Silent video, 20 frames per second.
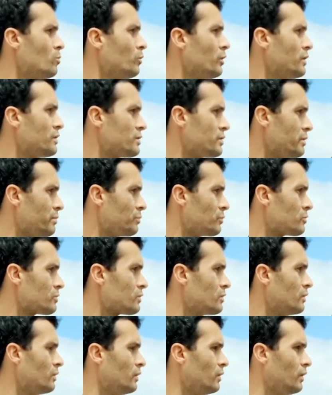
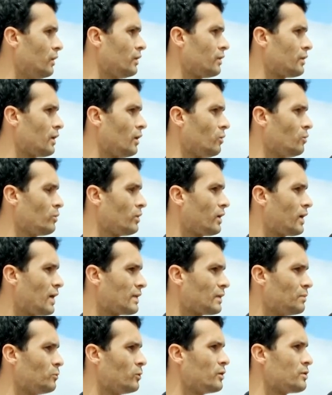municípios. Então, em
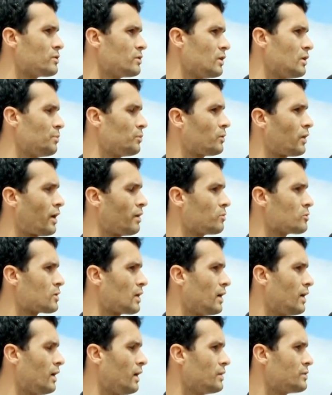cada município temos
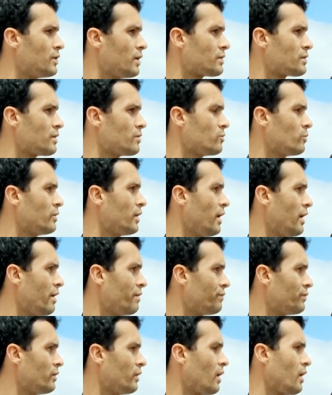a agência do
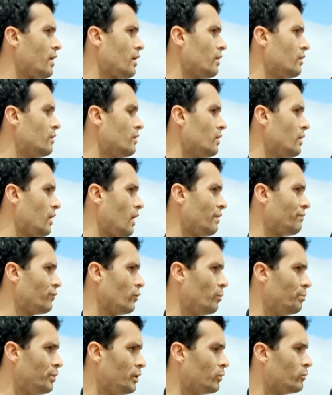IEF em
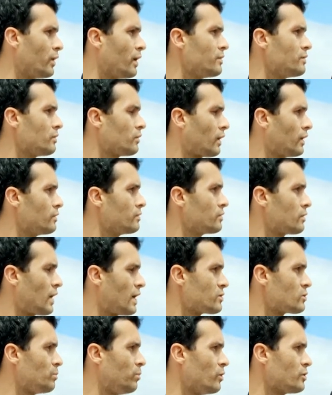Aflobio, né, de, no
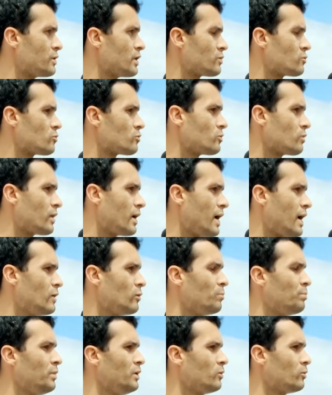caso de Bom Jesus do
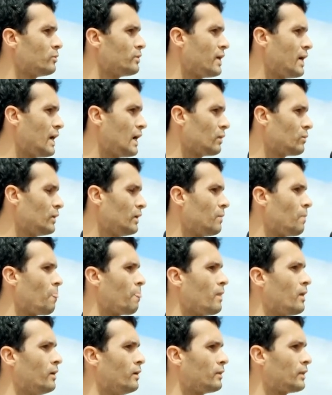Galho, Pingo d'Água,
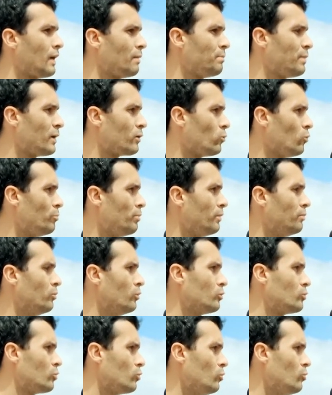Taparuba,
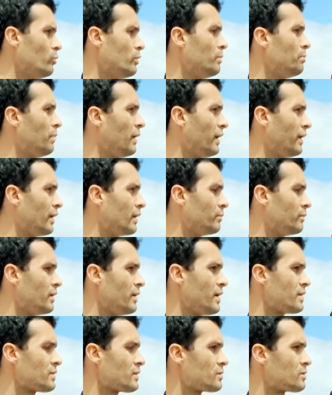Mutum e
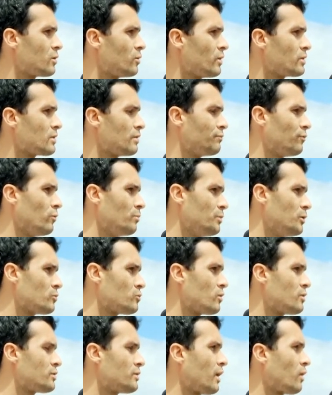Ipanema. Essas são as
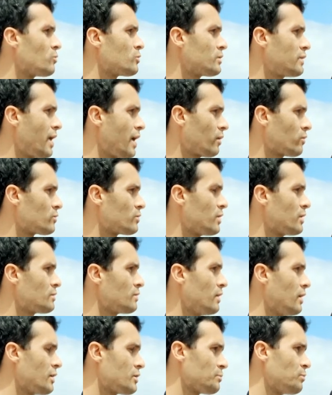afobias onde tem os técnicos
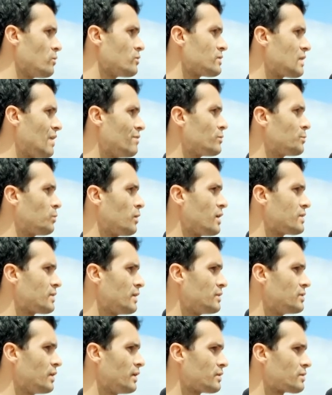responsáveis por
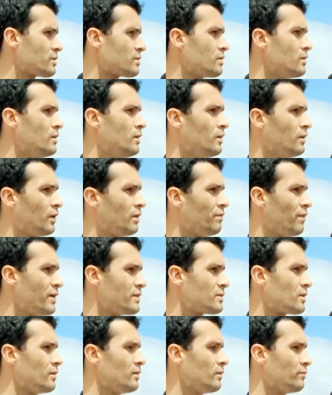essas agências que vai
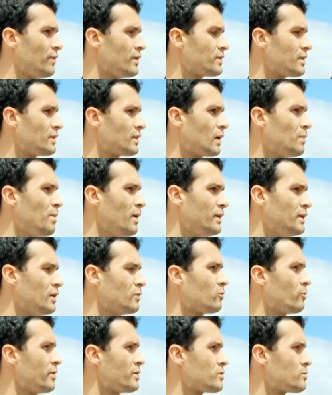estar, vai estar
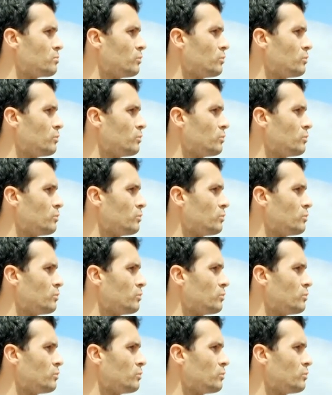trabalhando com esses